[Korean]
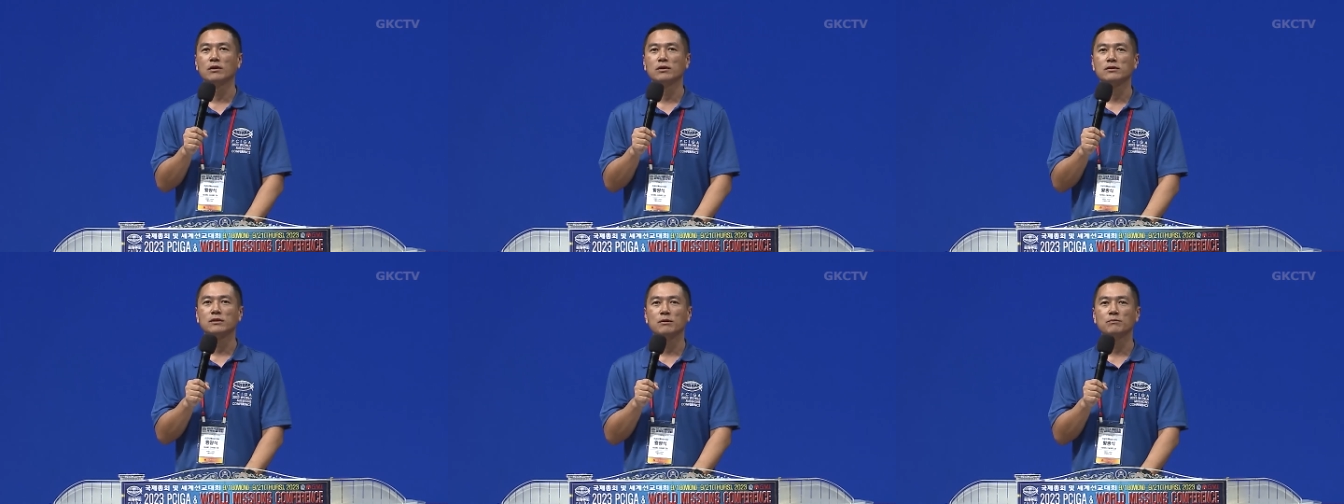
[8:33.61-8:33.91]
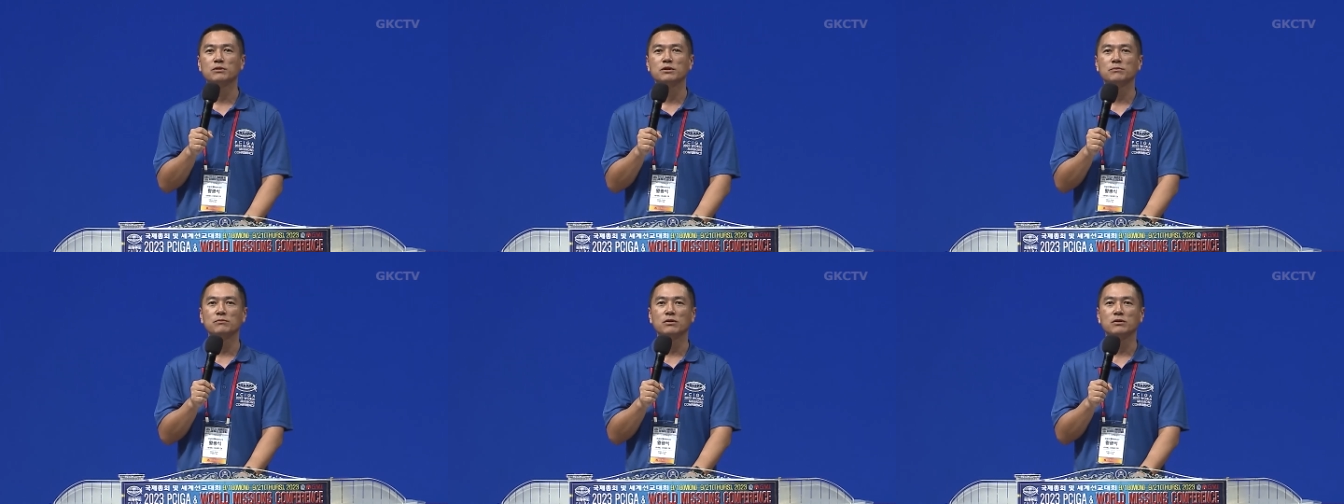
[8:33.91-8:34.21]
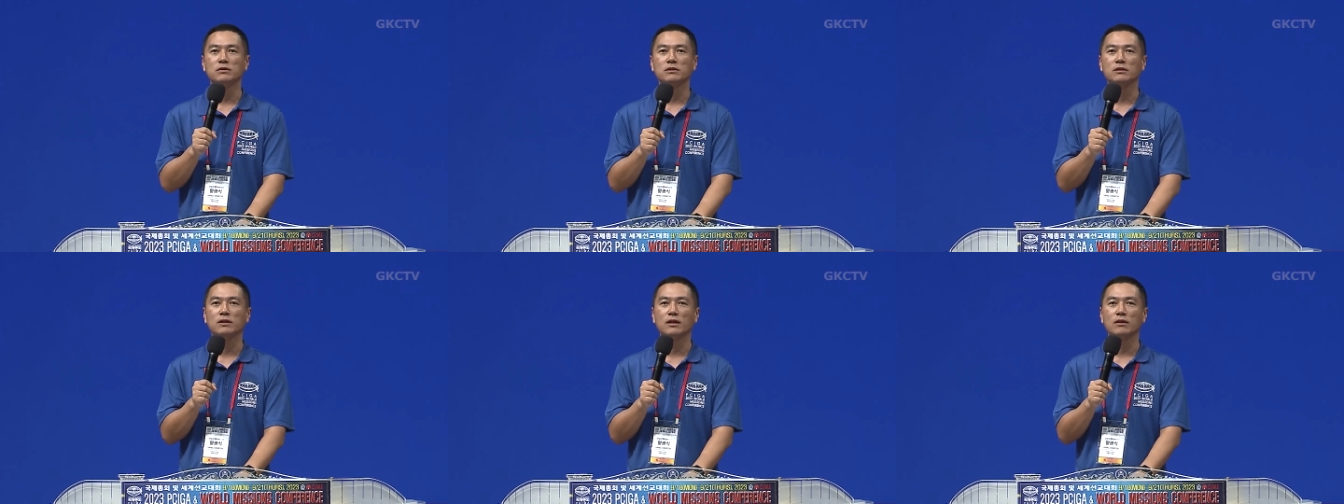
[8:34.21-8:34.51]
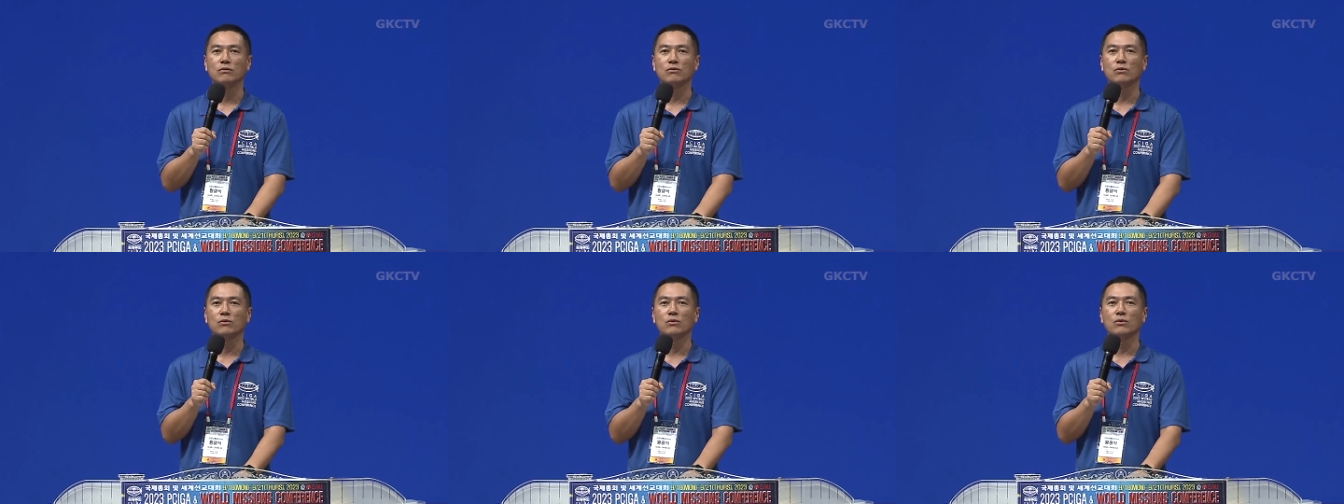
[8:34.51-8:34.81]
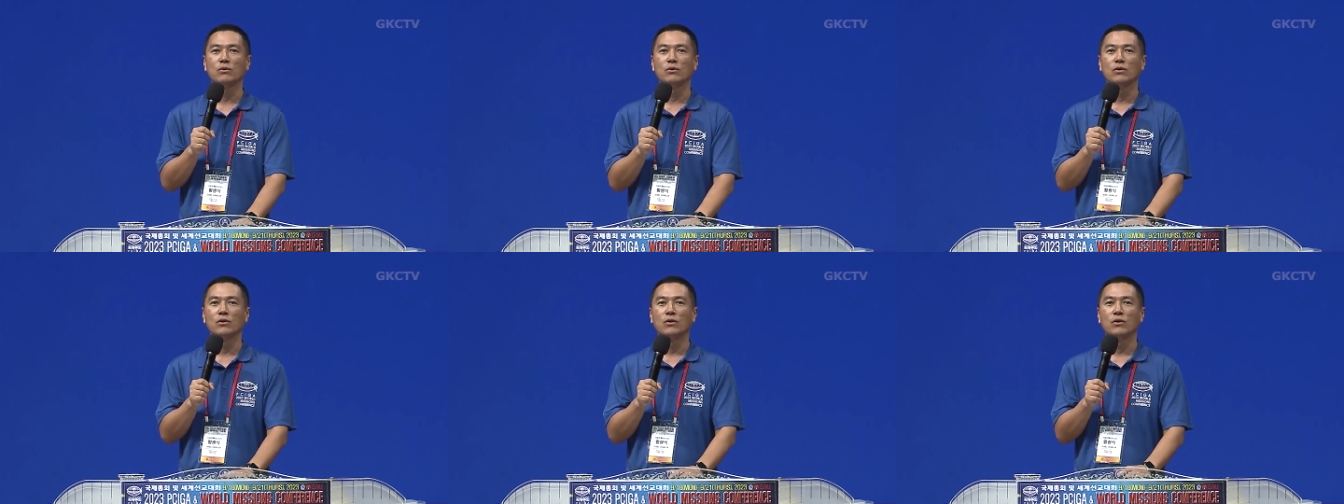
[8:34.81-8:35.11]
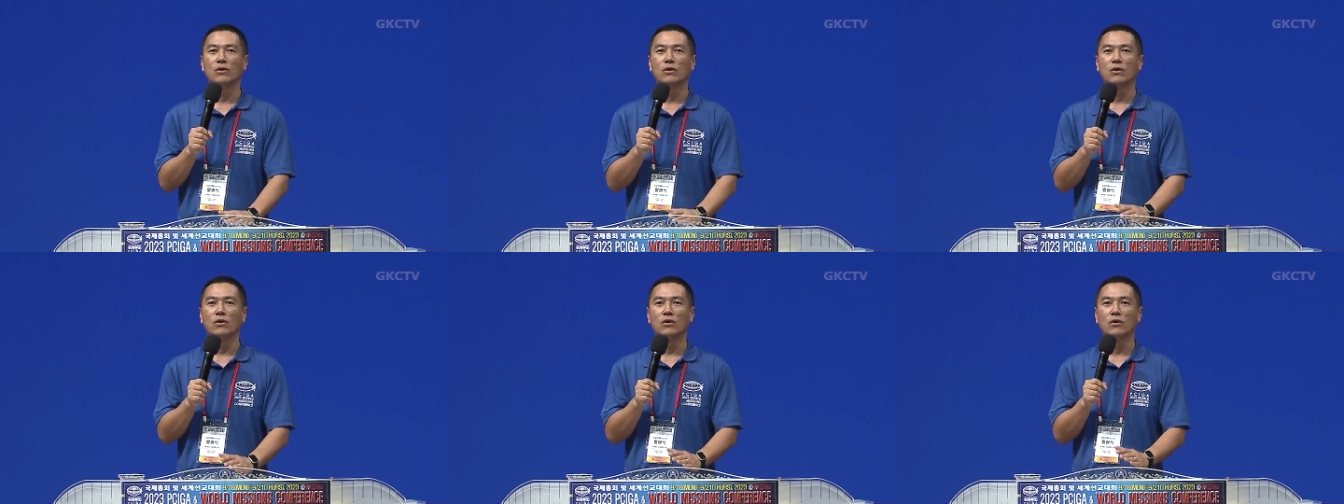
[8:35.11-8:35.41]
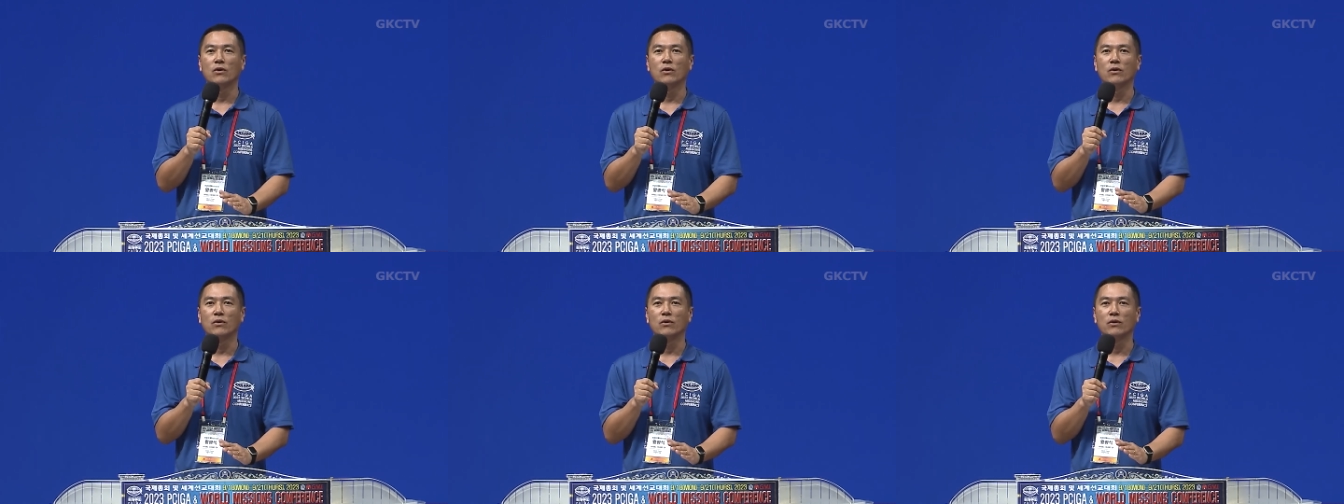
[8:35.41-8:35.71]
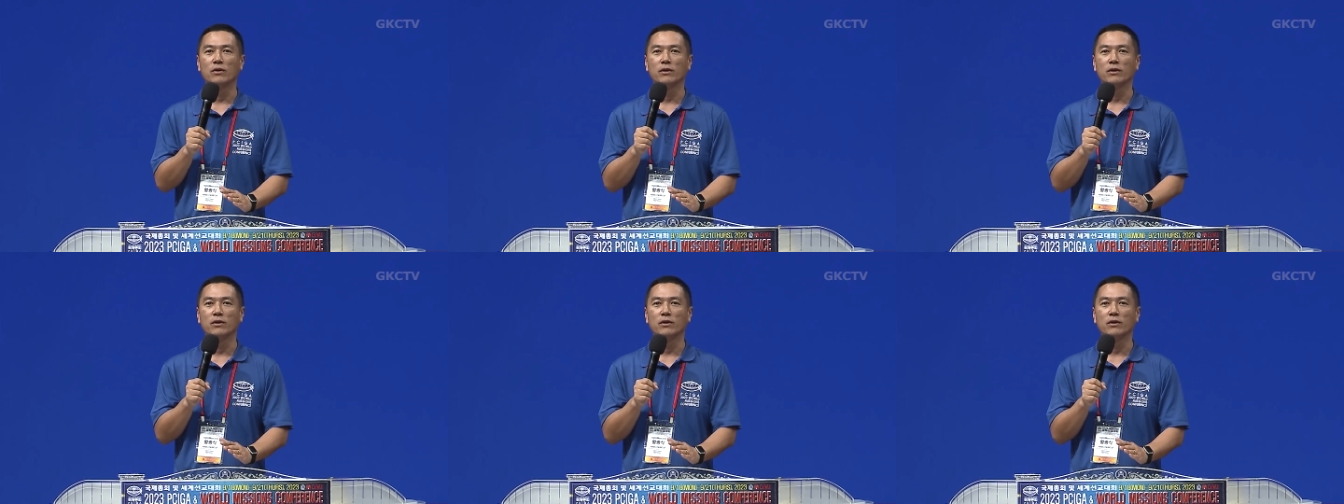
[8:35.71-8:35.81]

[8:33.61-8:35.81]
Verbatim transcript: 30명씩 타고 어,